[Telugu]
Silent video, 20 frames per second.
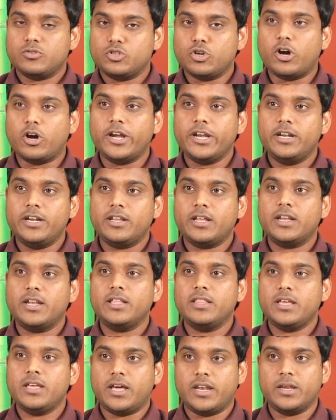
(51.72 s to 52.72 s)
జాయింట్
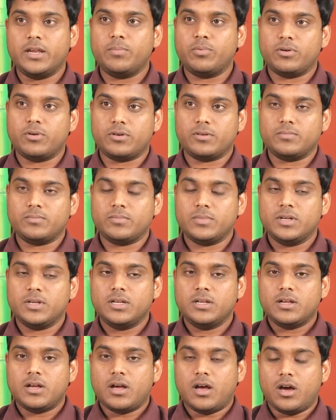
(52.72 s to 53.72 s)
అనేది అరిగిపోవటం
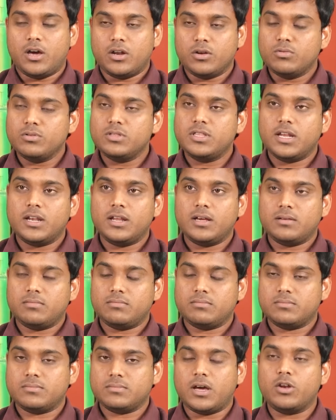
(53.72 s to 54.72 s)
అరుగుదల
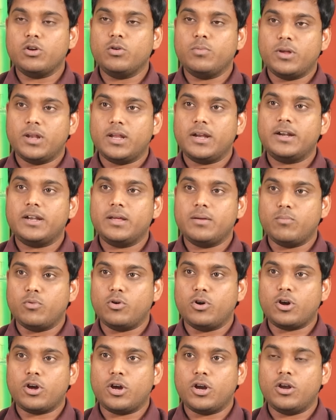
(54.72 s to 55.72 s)
అరుగుదల అంటే
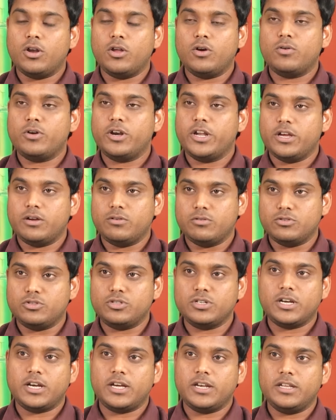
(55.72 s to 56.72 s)
మోకాళ్ళలో ఉండే గుజ్జు
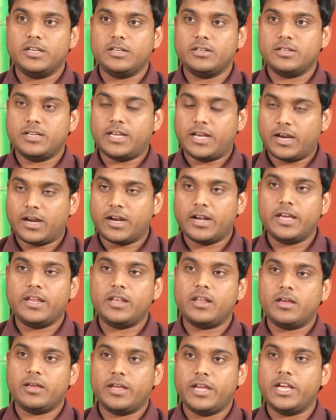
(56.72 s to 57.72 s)
కానీ
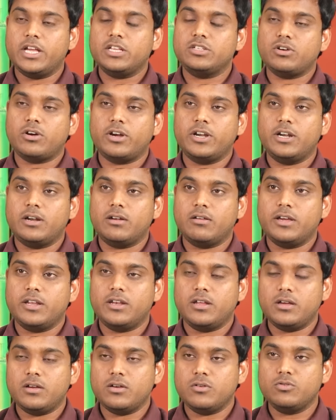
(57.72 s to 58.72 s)
ఎక్కడైనా ఏ జాయింట్లో
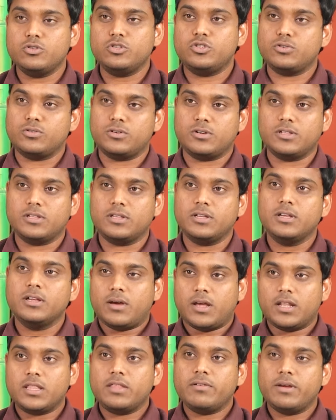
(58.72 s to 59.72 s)
అయినా గుజ్జు ఉంటుంది
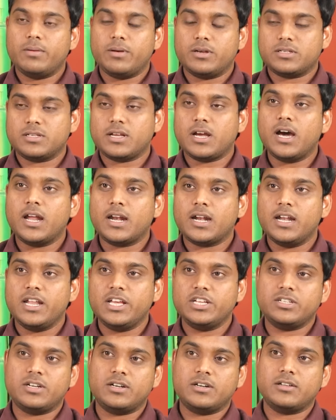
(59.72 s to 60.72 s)
అనర్థమైన
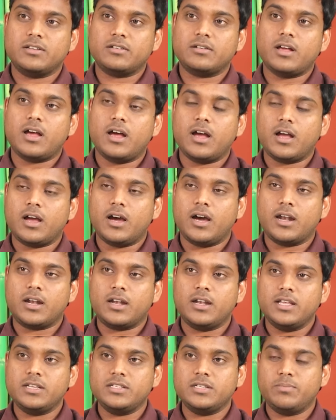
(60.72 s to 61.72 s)
కార్టిలేజ్ అంటారు ఆ
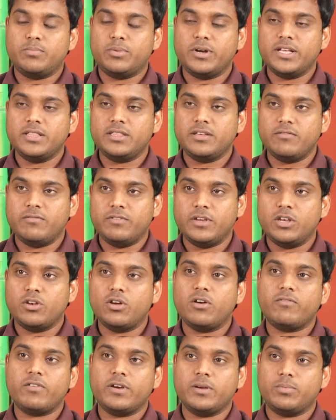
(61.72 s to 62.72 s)
కార్టిలేజ్ ఎప్పుడైతే వీన్
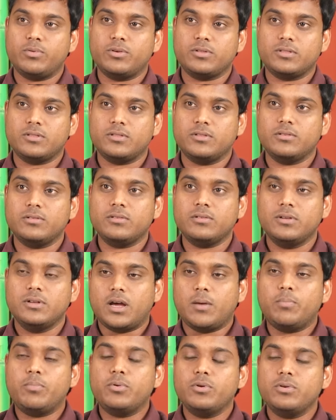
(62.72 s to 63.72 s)
ఆఫ్ అయిపోతుందో
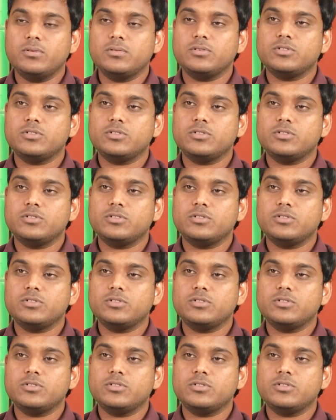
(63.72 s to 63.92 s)
అప్పుడు